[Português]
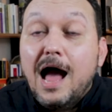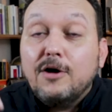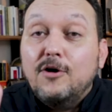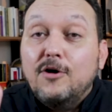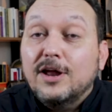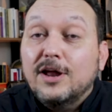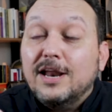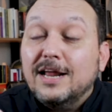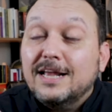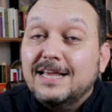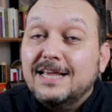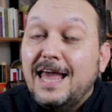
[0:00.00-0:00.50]

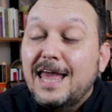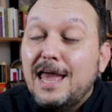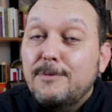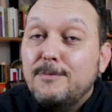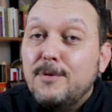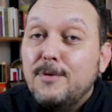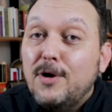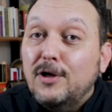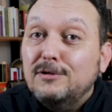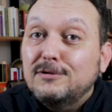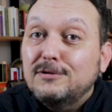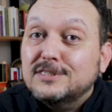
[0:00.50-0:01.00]
Agora, quem é
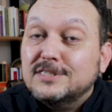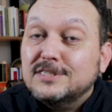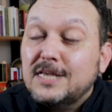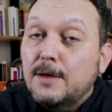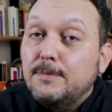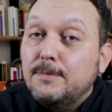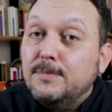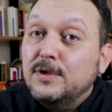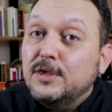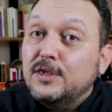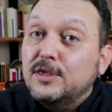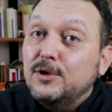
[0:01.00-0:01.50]
meu aluno
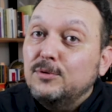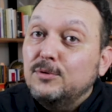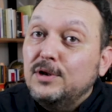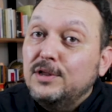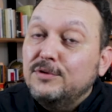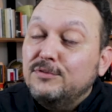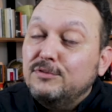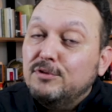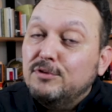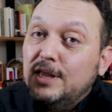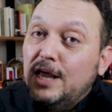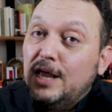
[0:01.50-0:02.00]
sabe que o
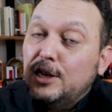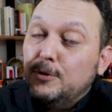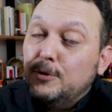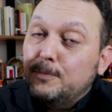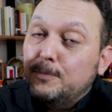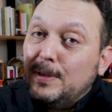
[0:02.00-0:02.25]
livro dele,